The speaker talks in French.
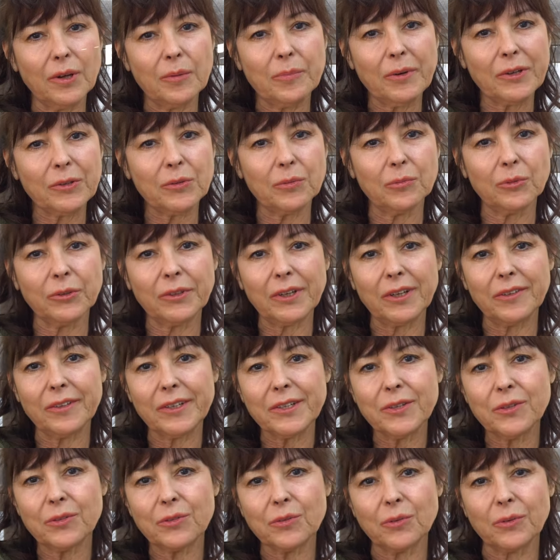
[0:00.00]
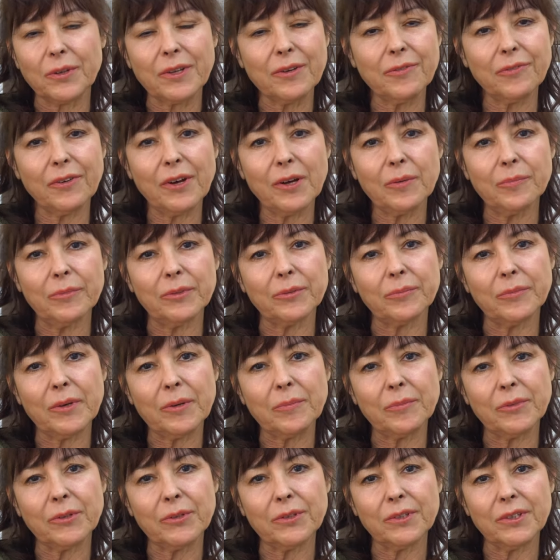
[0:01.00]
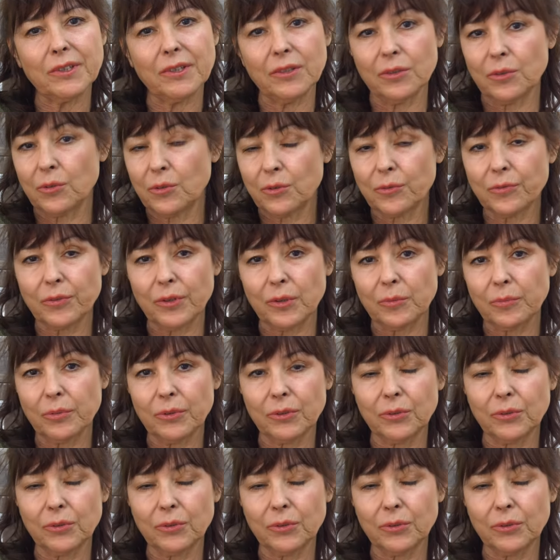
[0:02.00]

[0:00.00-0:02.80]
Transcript: la base de mon travail, ce sont les femmes, même si euh, je fais un peu